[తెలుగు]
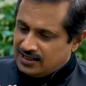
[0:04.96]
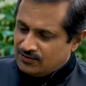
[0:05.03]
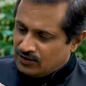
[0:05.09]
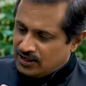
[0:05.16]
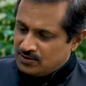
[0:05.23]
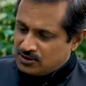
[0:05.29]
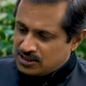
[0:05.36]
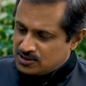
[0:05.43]

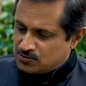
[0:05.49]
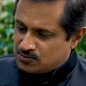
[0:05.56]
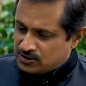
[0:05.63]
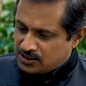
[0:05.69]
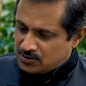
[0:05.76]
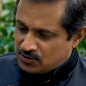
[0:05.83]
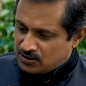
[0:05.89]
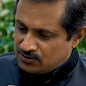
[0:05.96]
ఇవన్నీ
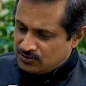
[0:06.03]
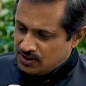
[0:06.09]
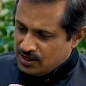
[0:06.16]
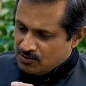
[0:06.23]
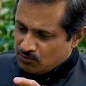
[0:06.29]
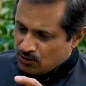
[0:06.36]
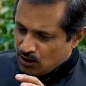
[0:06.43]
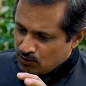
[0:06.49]
మర్చిపోతే మనం
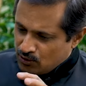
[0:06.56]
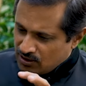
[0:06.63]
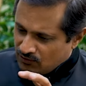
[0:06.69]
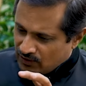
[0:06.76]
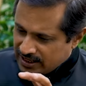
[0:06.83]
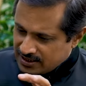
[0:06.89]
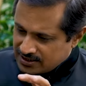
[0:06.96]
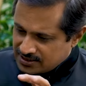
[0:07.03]
మామూలుగా
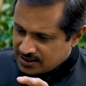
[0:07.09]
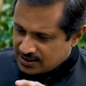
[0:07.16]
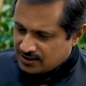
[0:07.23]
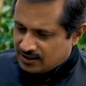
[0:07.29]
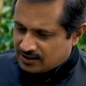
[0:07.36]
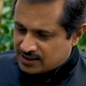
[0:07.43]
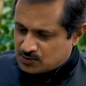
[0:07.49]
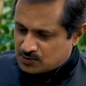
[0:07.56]
వైఎస్ఆర్
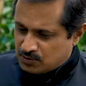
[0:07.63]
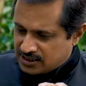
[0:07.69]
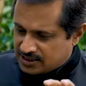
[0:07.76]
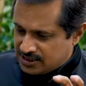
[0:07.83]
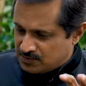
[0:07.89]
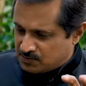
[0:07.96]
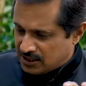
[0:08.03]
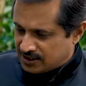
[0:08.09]
కాంగ్రెస్
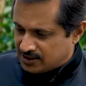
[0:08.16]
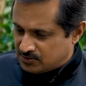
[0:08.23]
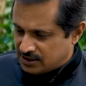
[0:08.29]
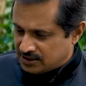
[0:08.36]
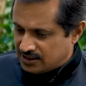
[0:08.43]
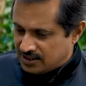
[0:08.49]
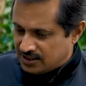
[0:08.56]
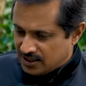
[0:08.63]
పార్టీని పక్కన
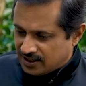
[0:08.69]
పెడితే